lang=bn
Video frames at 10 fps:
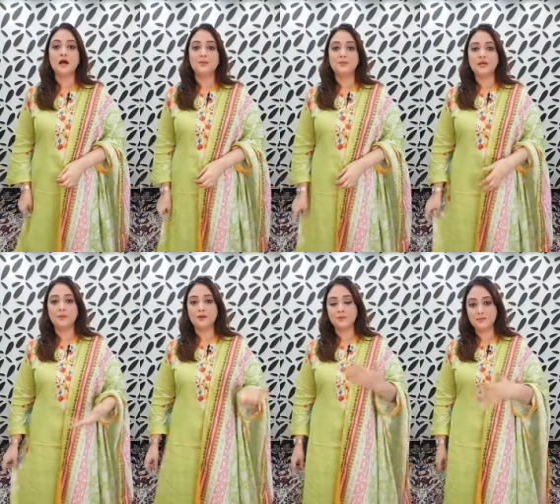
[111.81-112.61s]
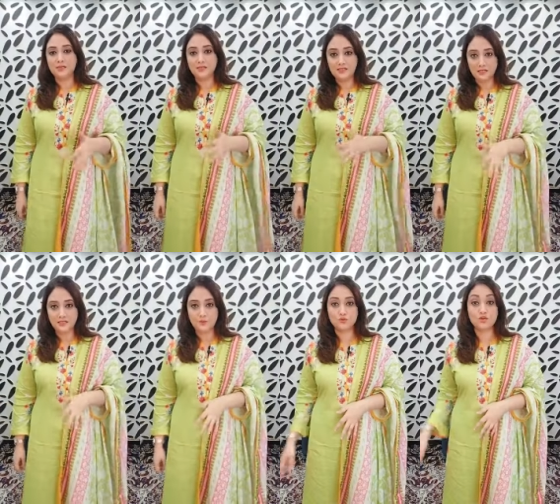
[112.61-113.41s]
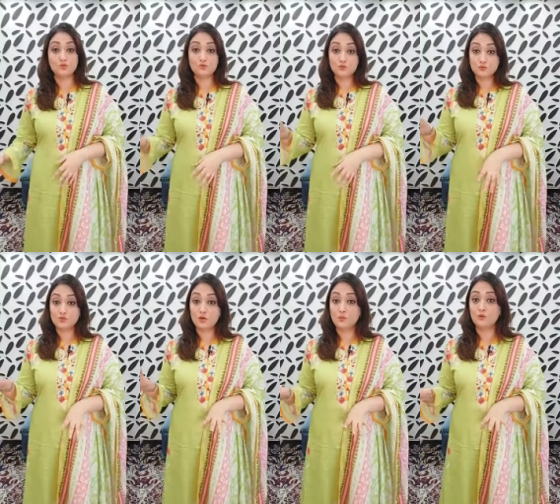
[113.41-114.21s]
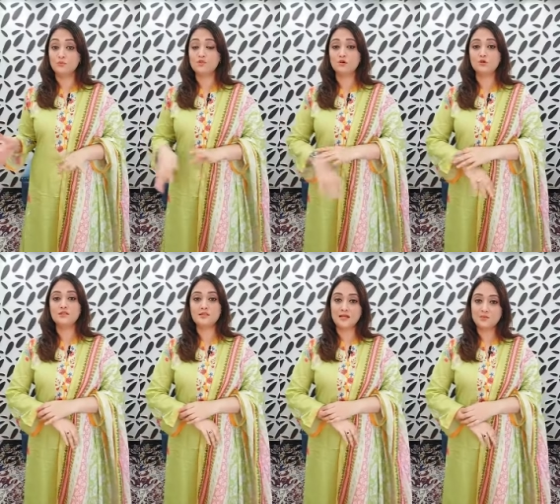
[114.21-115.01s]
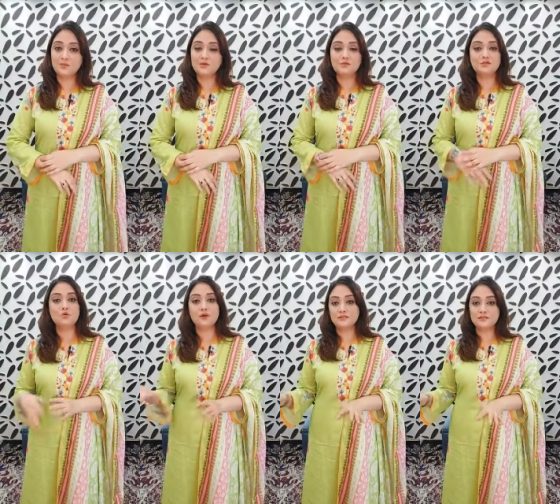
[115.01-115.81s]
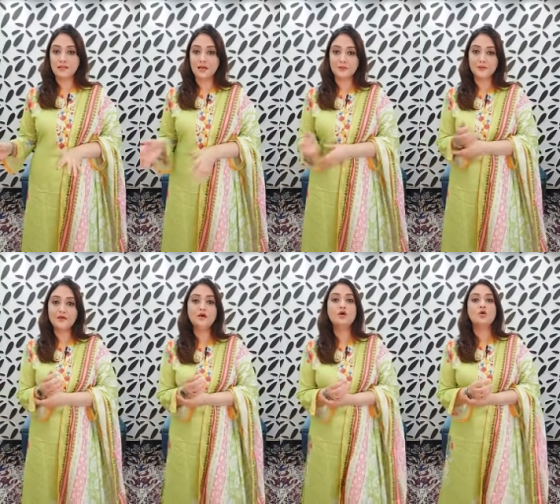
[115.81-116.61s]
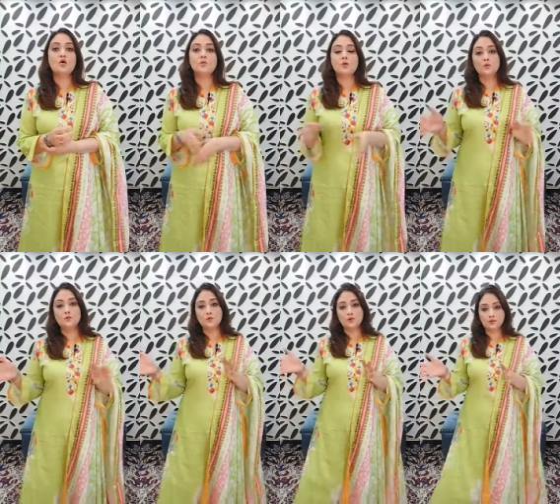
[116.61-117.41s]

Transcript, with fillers: আমি আবার আপনাদেরকে দেখিয়ে দিব যত দ্রুত সম্ভব যখন যেটা আসবে বাট ওই যে কোয়ান্টিটি থাকবে না অল্প অল্প করে